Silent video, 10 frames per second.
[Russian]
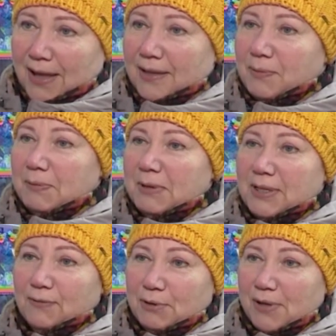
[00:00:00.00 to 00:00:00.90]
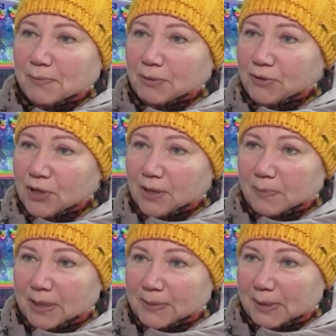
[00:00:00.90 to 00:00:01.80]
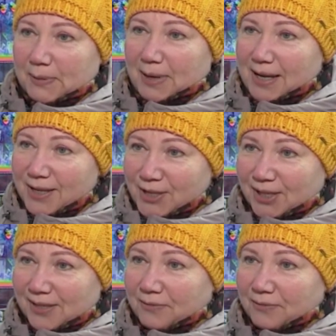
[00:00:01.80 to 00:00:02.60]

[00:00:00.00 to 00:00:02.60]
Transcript: Например, сегодня я получила паспорт болельщика